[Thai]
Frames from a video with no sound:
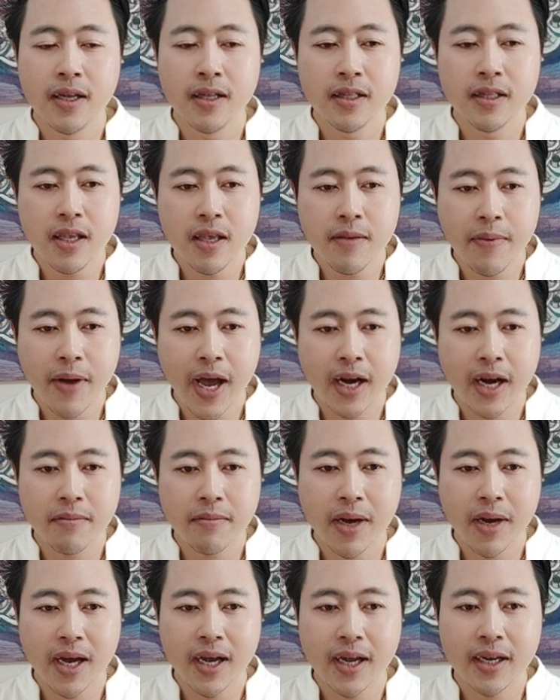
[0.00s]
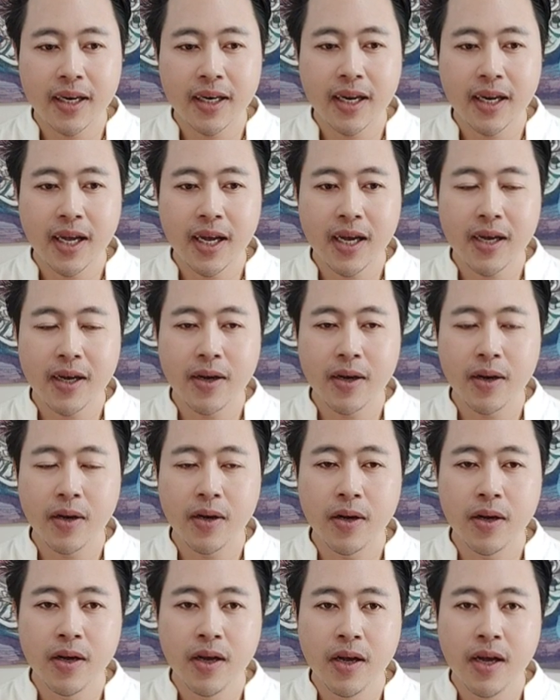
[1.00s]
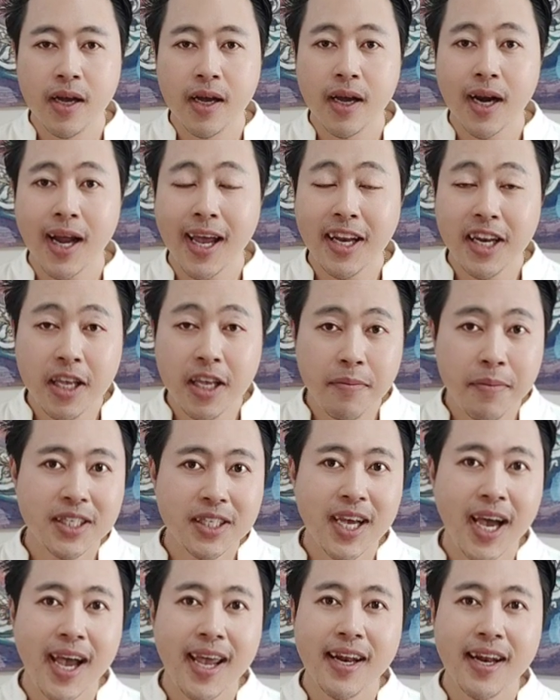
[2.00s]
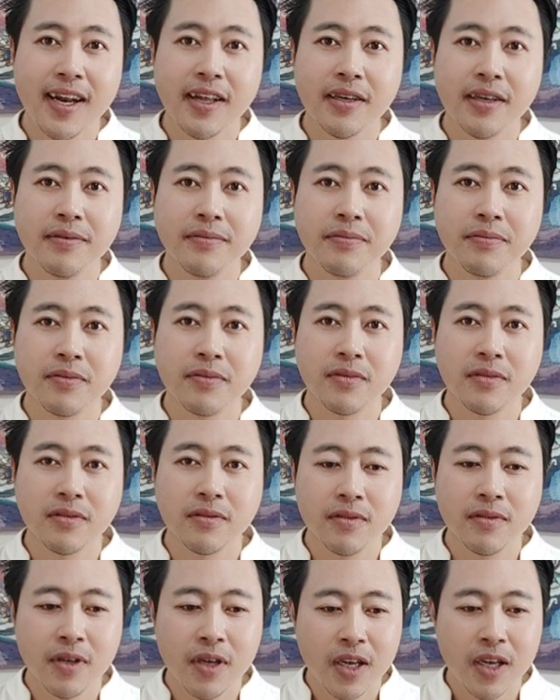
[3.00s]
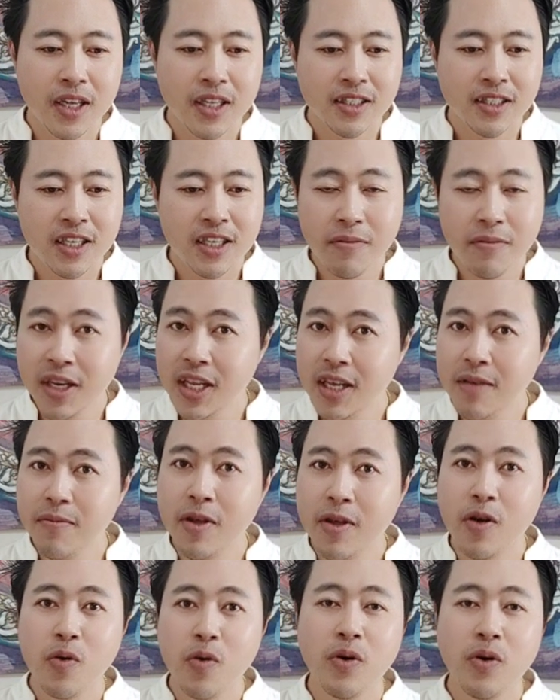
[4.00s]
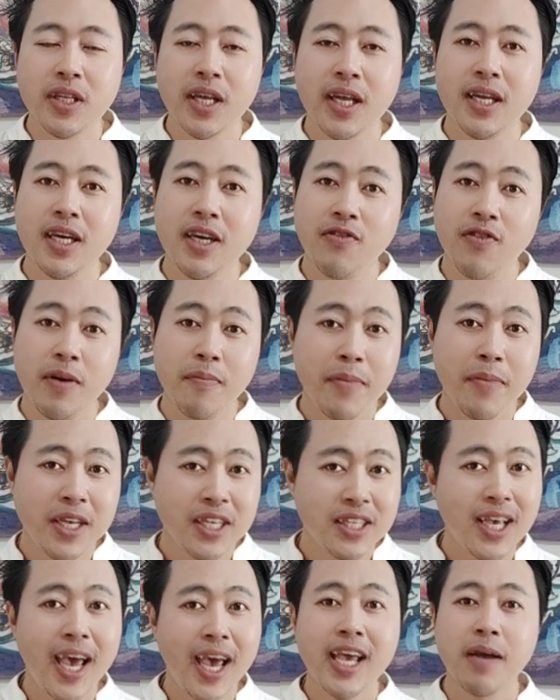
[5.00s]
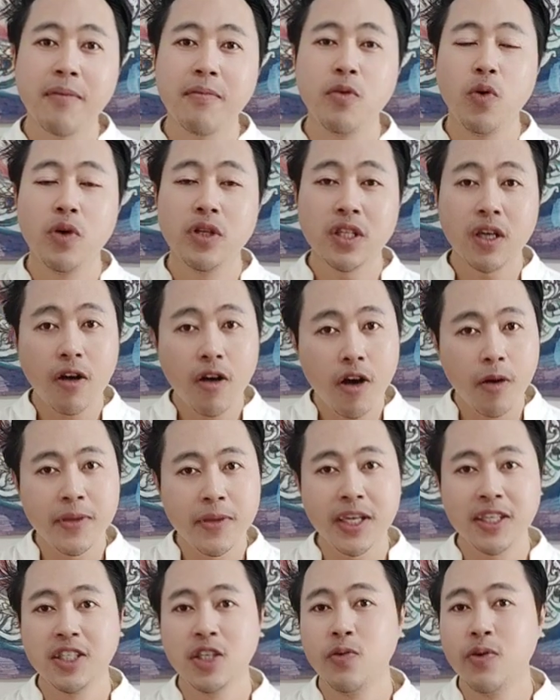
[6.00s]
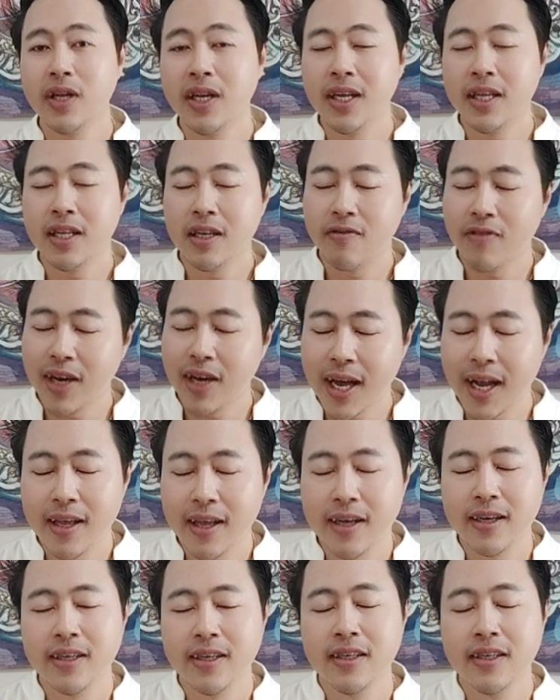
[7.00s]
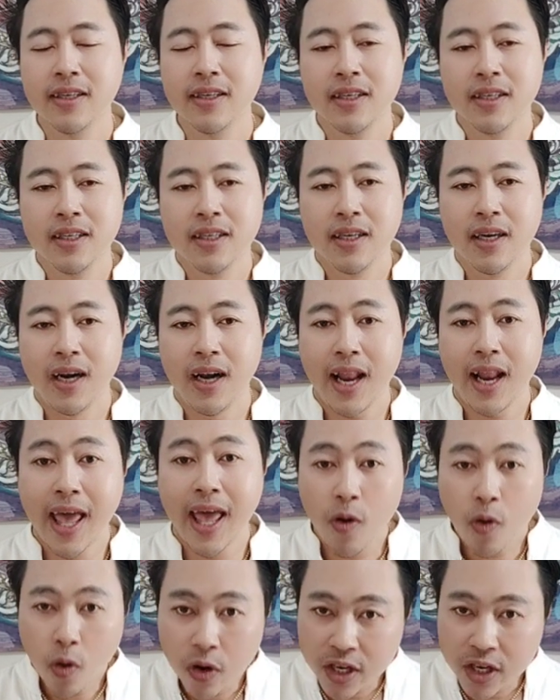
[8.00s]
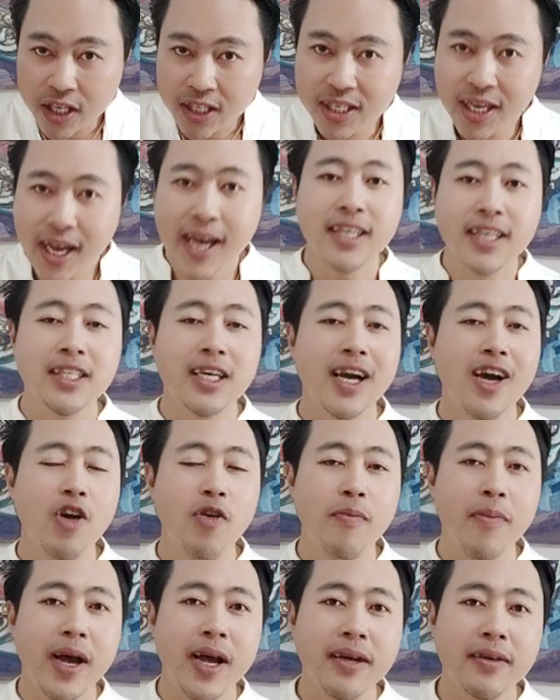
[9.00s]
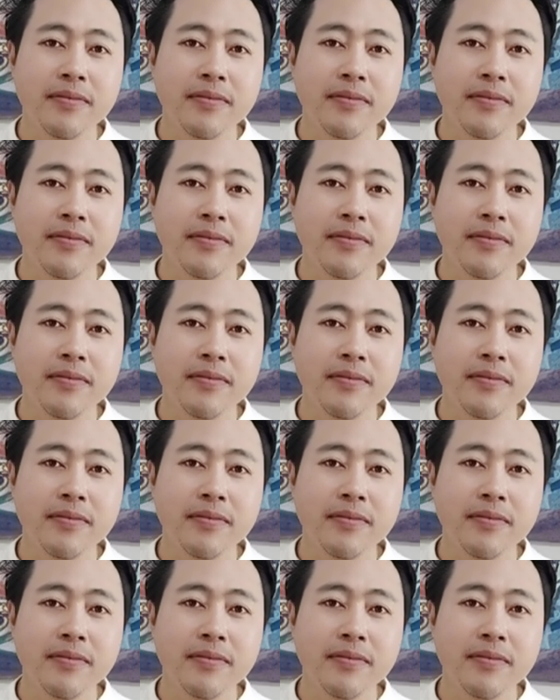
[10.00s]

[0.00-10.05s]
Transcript: ที่ผ่านมาถ้าใครที่ไม่ใช่นะดีไม่ดีไม่รู้แต่ถ้าเกิดว่าไม่ใช่กับดวงต้องออกไปจากชีวิตเลยถึงเวลาแล้วแล้วคนที่ใช่จะเข้ามา